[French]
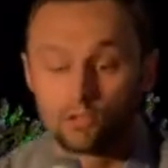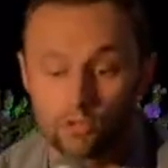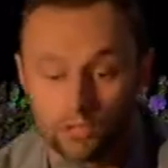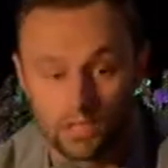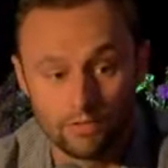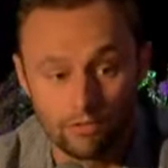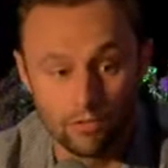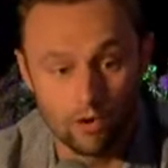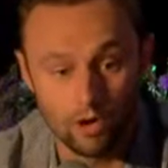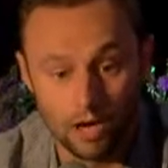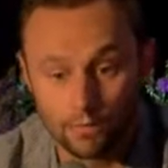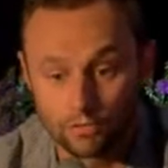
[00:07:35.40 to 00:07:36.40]
chose qu'il faut
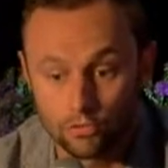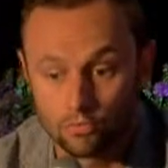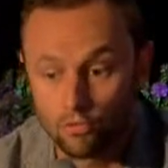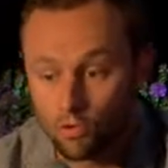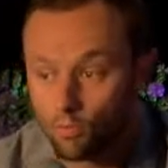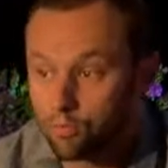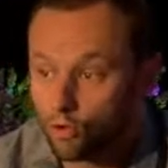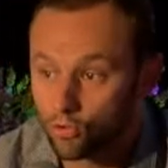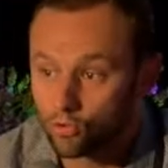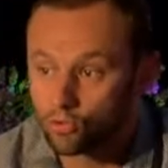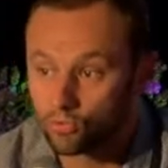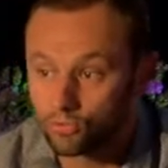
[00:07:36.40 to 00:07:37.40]
euh, absolument
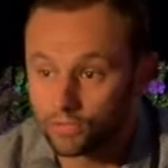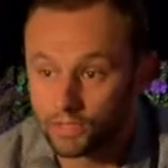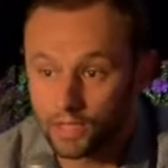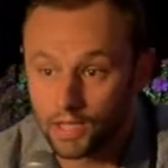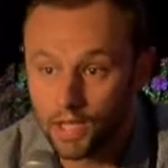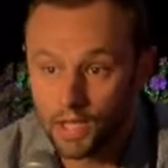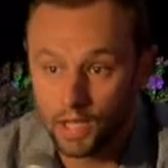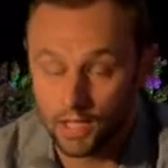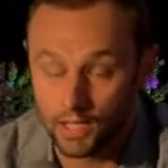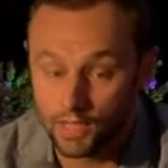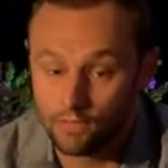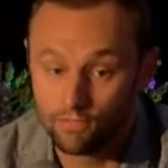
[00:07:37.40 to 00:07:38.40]
prendre en compte et,
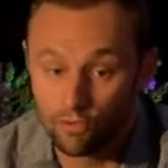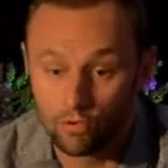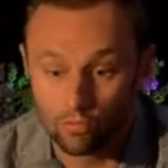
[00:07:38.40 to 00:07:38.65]
il faut